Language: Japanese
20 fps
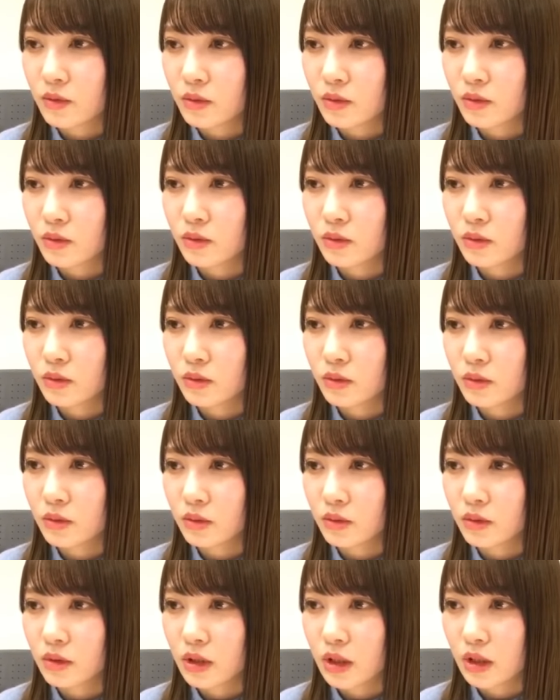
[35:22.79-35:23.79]
そう
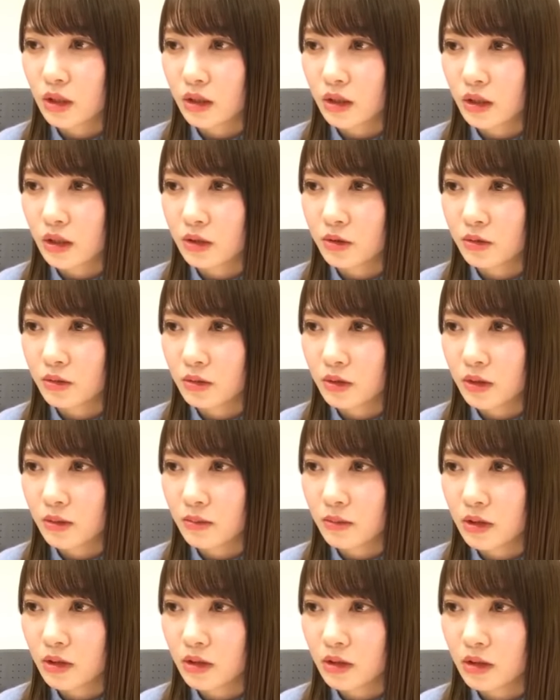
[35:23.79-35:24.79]
なんかいろん
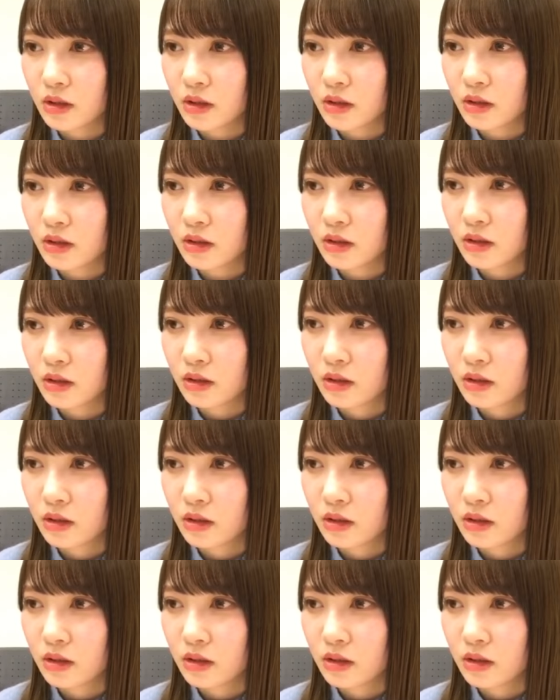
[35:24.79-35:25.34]
な面で